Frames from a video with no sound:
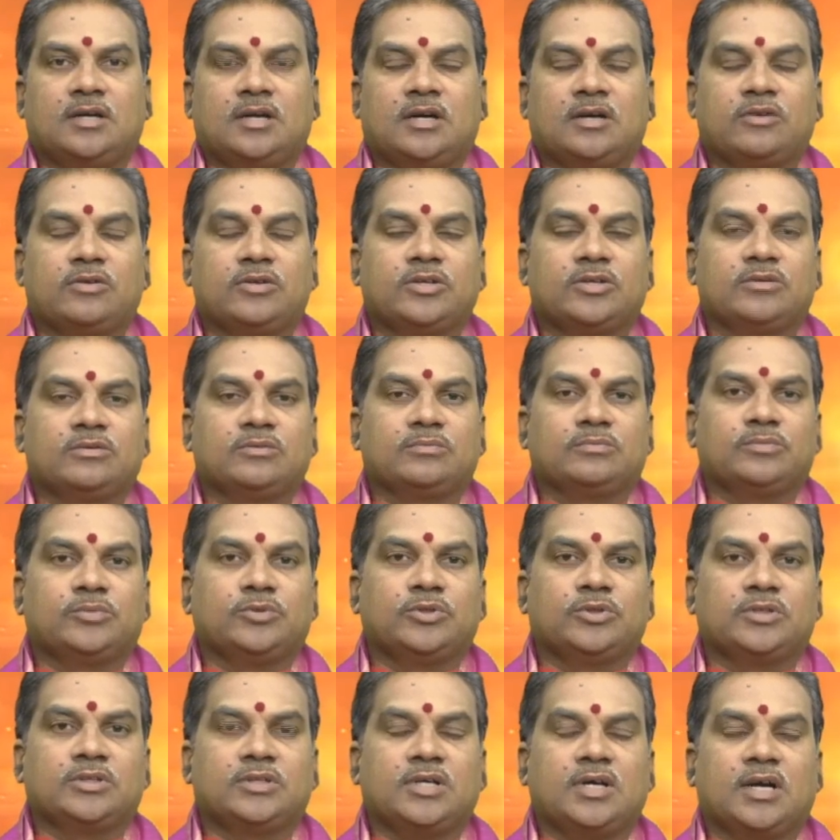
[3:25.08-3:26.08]
ఆరోగ్యం
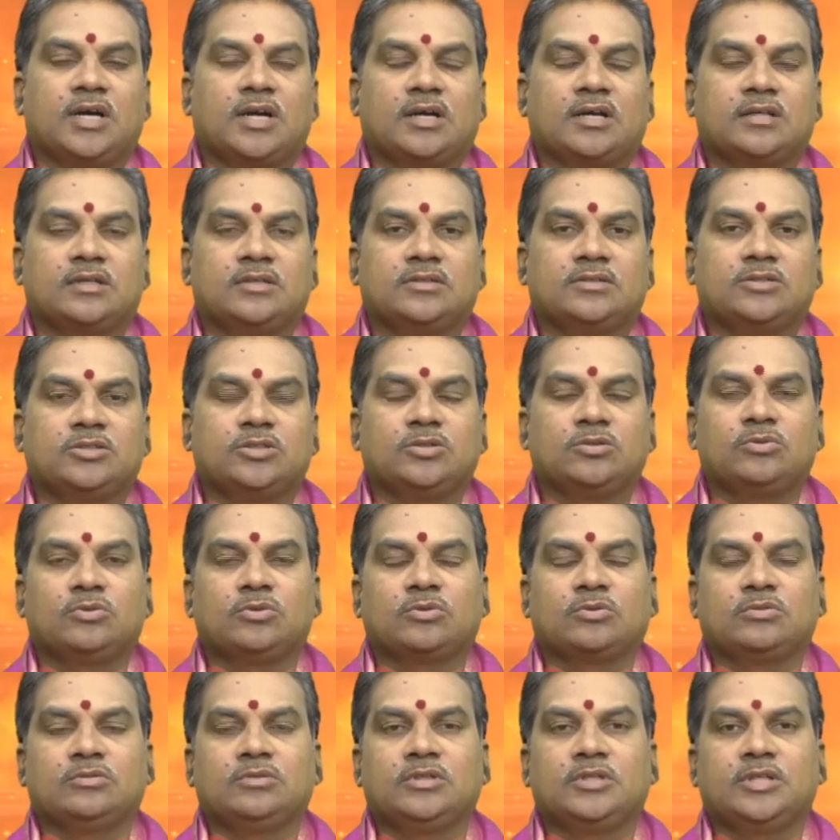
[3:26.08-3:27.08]
పూర్తిగా
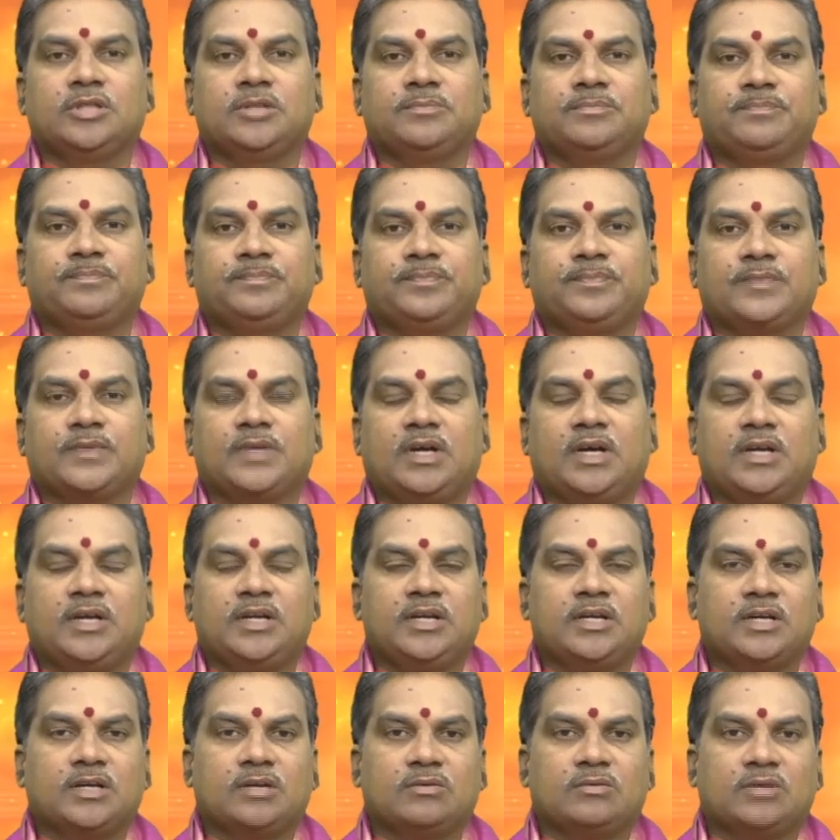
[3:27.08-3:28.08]
చేకూరుతుంది
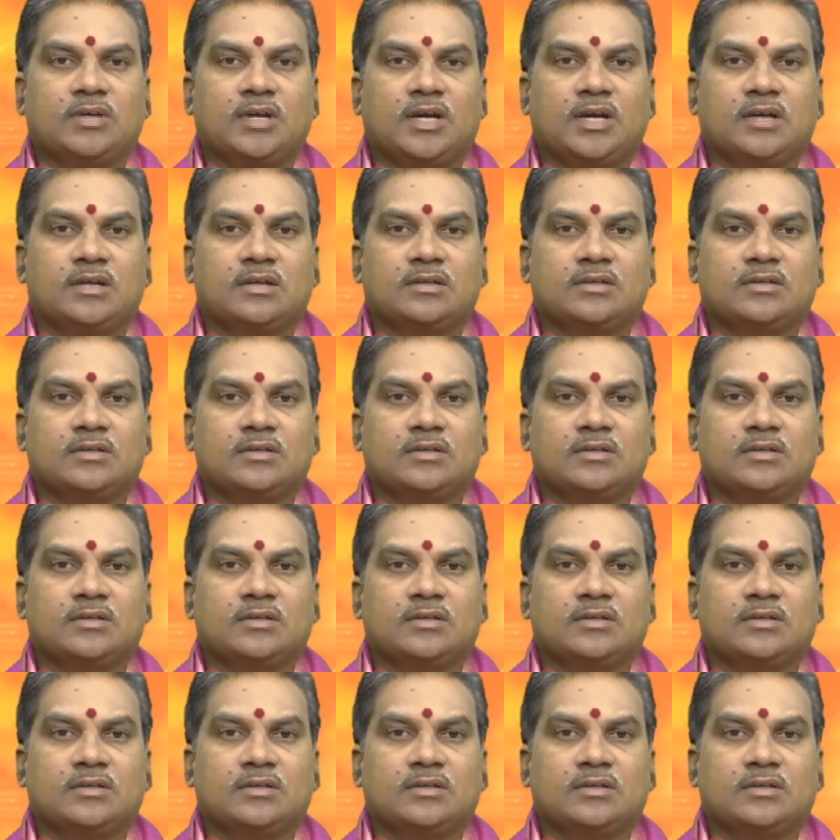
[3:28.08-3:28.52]
అన్నింటా కూడా